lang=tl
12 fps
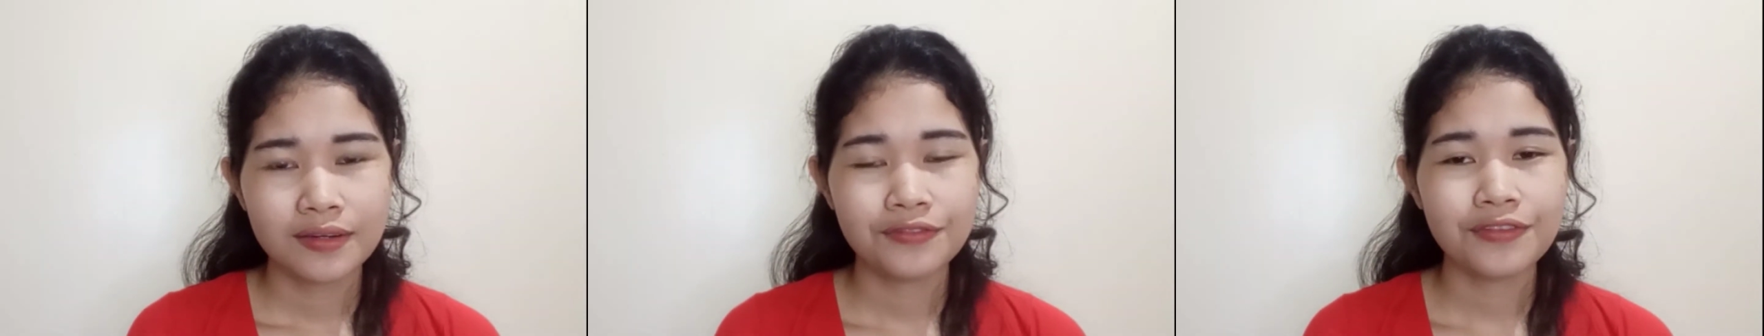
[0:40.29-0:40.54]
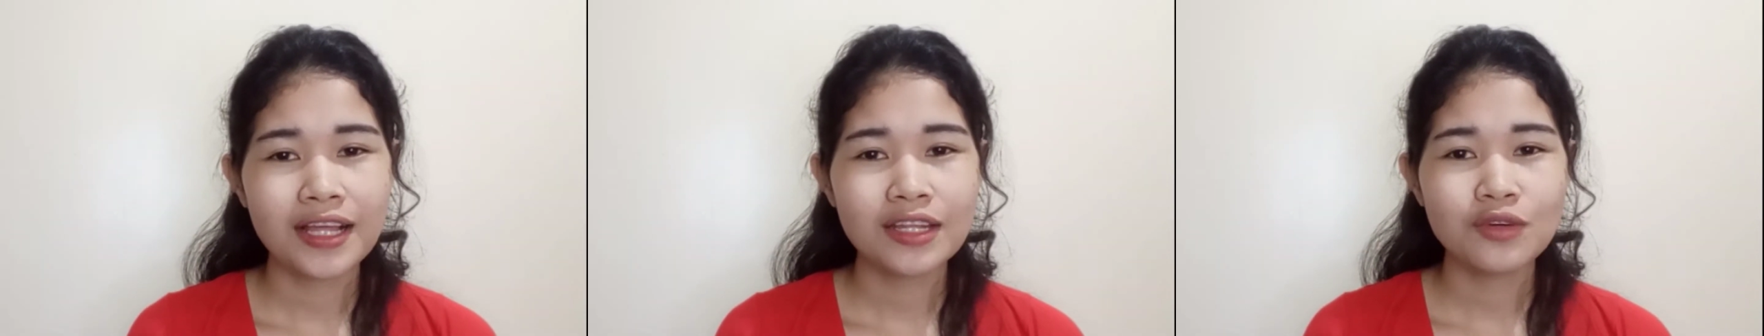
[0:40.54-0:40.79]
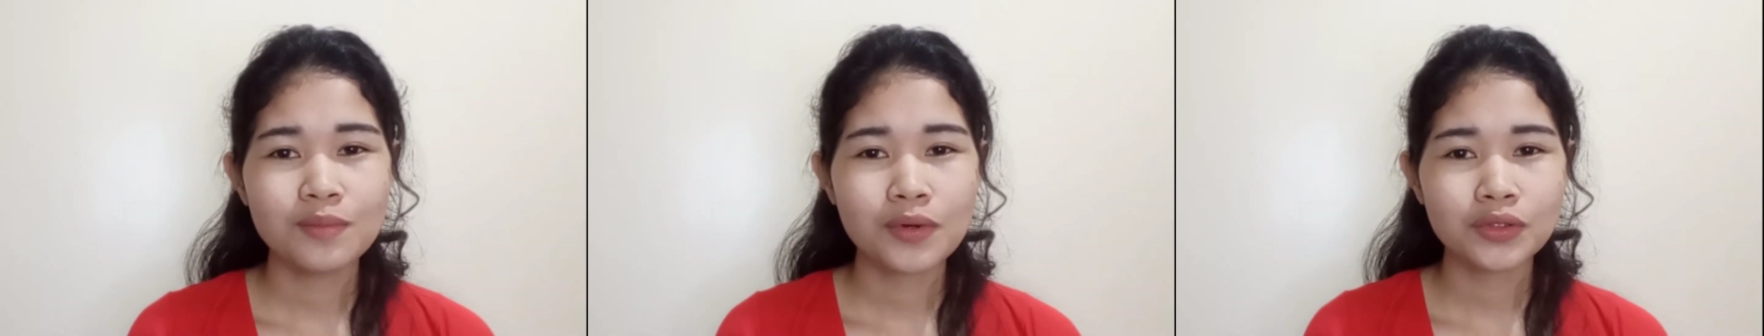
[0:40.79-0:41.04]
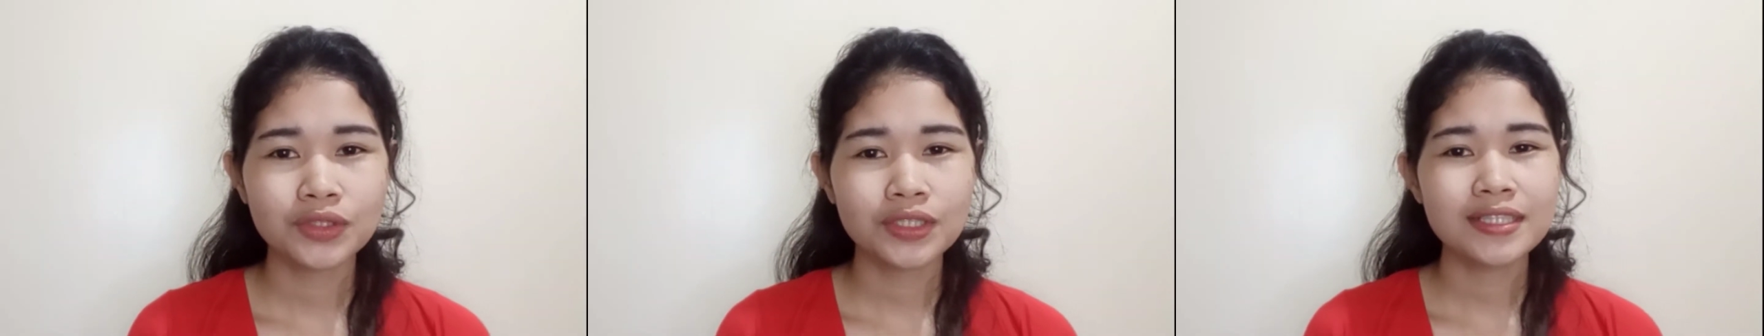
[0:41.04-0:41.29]
follow
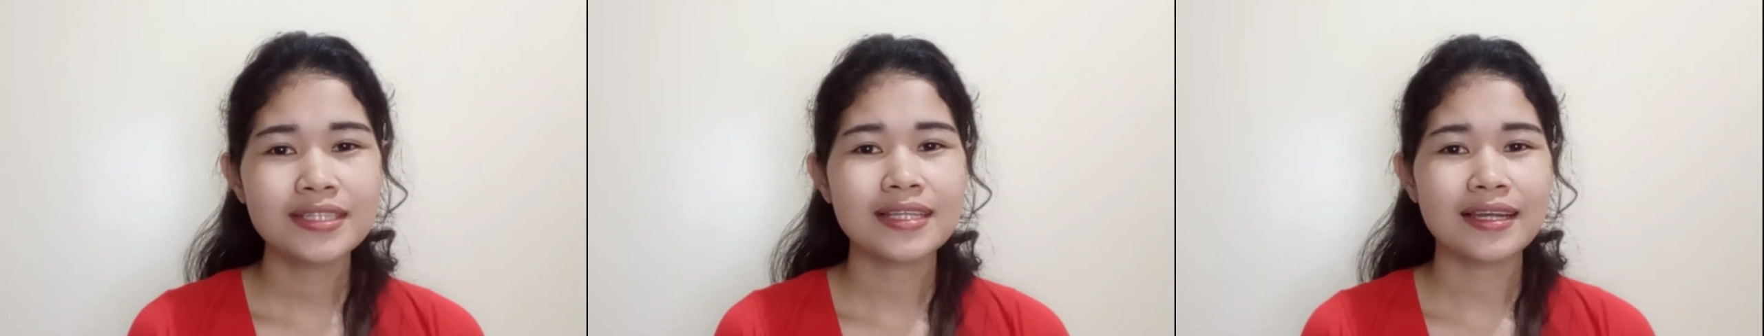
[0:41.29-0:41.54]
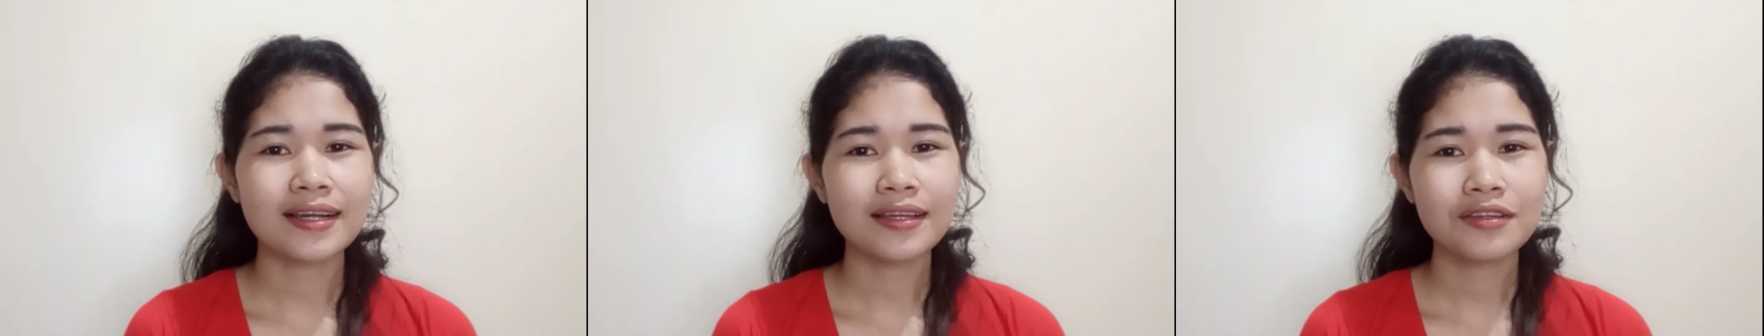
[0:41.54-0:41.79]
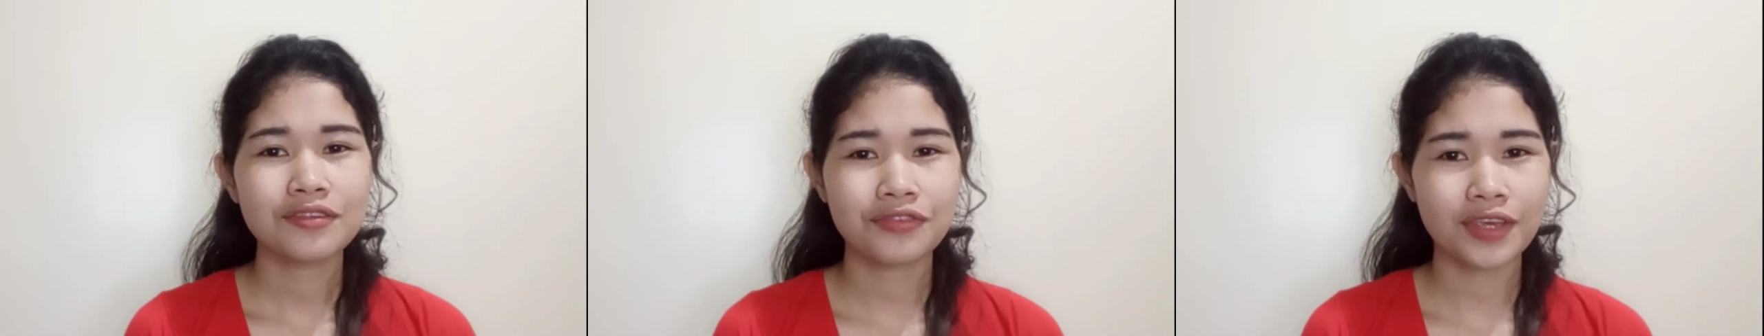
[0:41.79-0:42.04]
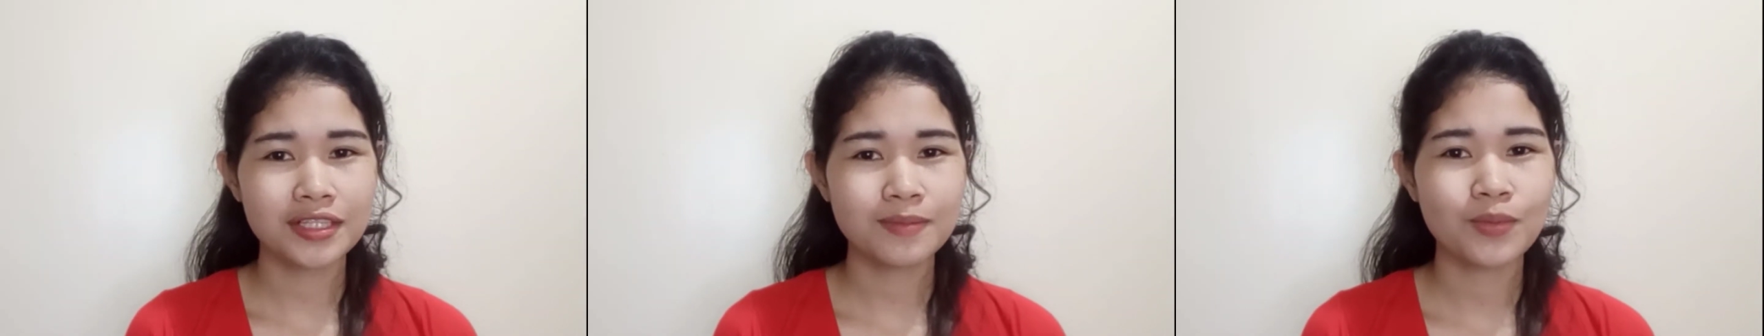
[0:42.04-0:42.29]
button sa
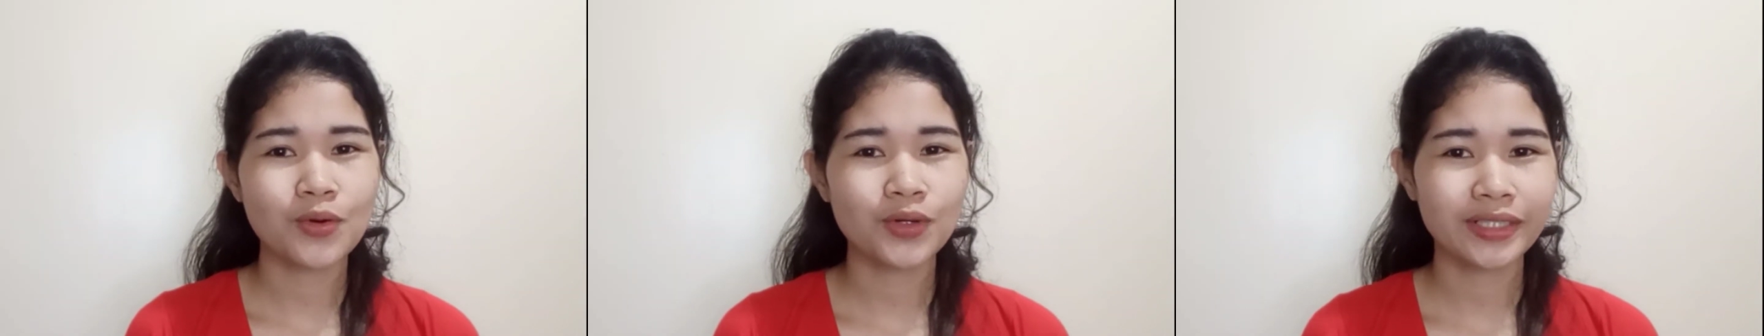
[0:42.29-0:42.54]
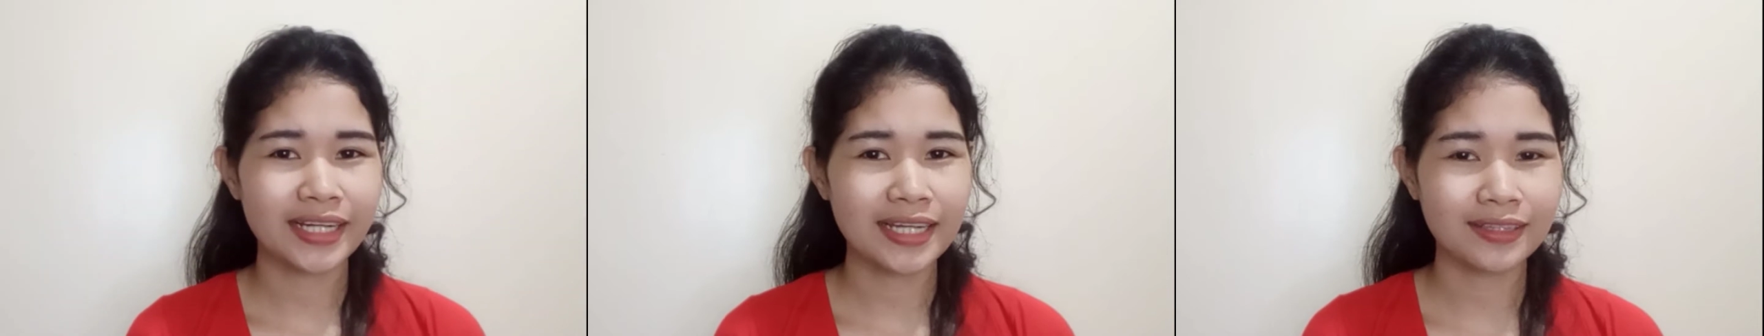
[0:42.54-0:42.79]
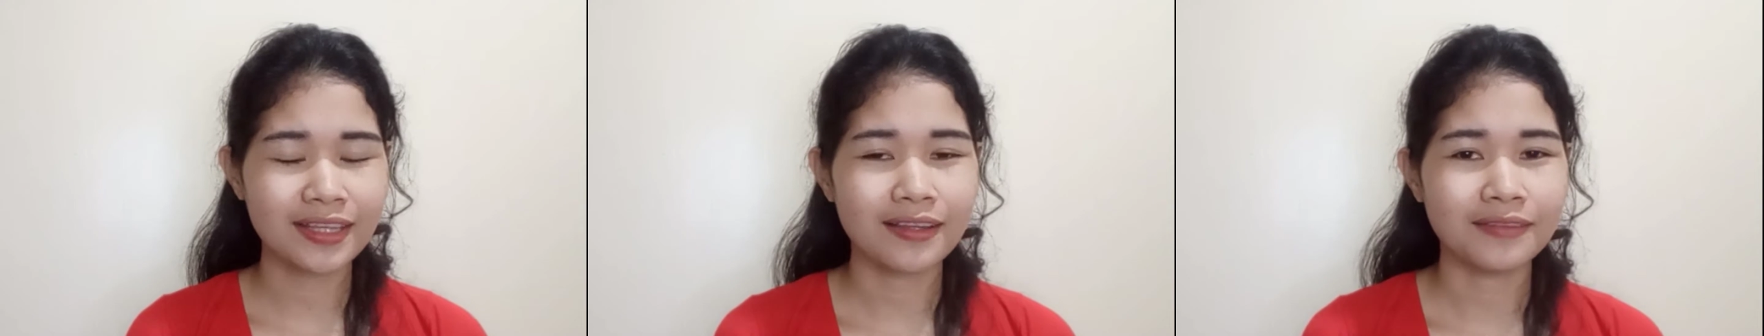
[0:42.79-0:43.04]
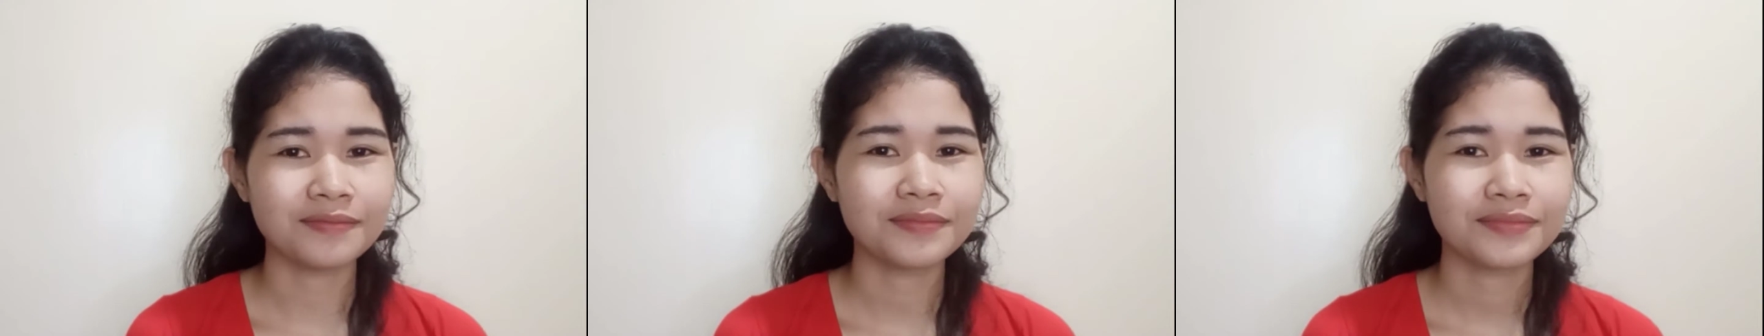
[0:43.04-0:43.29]
Facebook natin.